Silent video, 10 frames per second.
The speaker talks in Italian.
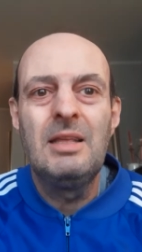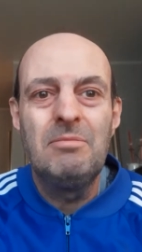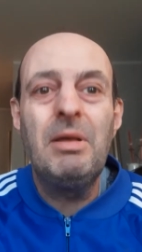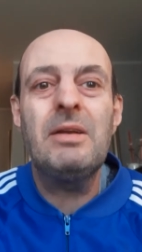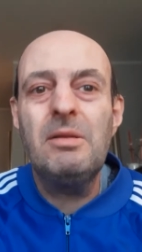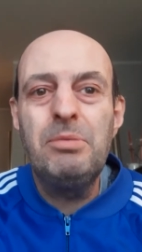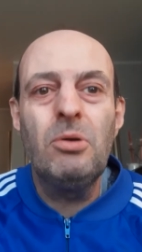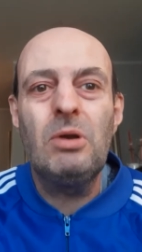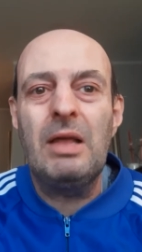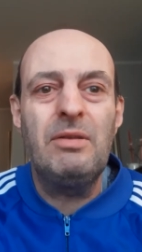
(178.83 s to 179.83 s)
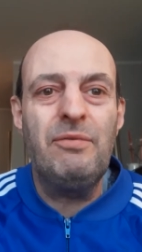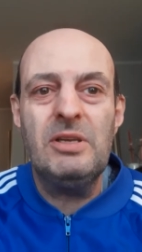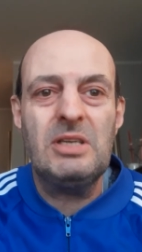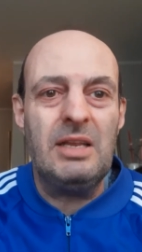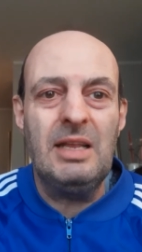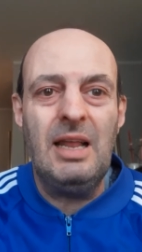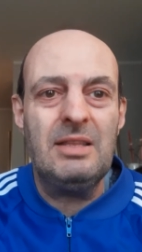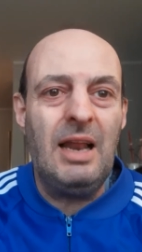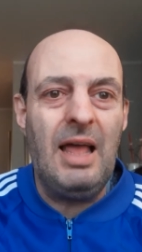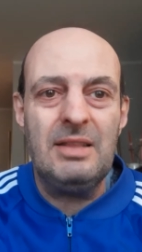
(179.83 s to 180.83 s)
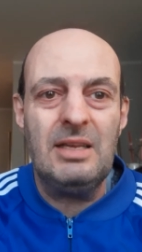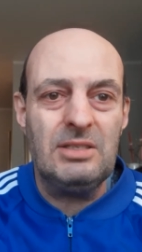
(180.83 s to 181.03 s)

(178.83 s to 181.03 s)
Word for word: Per di più la difesa dell'Atalanta